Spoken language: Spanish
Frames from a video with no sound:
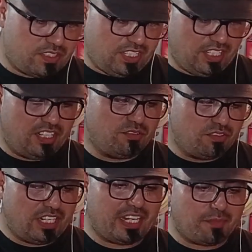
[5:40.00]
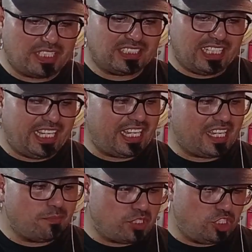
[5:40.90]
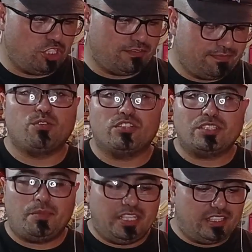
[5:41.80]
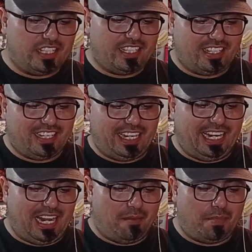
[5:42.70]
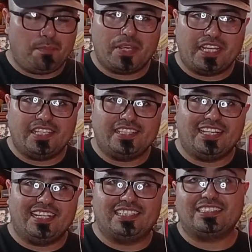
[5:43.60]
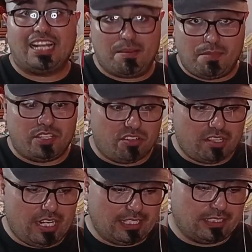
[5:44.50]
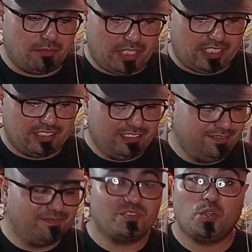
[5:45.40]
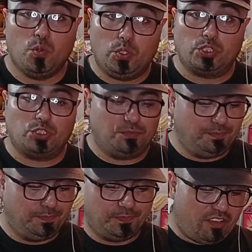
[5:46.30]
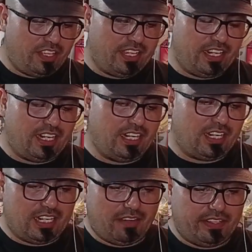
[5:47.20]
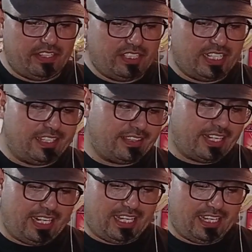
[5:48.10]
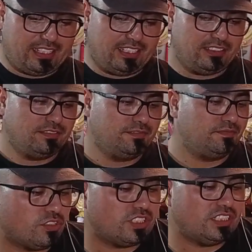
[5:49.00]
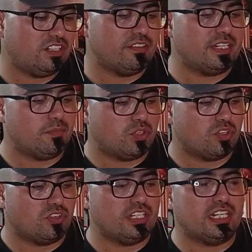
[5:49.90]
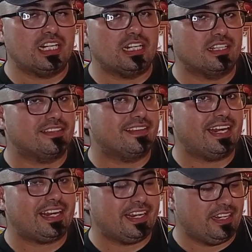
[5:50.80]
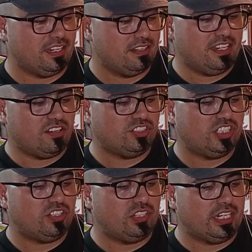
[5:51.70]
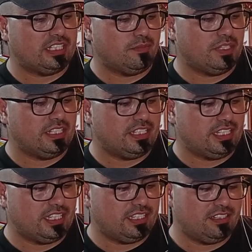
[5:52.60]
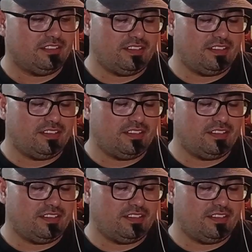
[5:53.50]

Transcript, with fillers: Sí, tienen un traje más egipcio. Y curiosamente, la más pequeñita es la mayor de las hermanas. Curioso. Lo del caballero este que le entrega las cartas, no sé si lo veremos con el traje de Gocha o directamente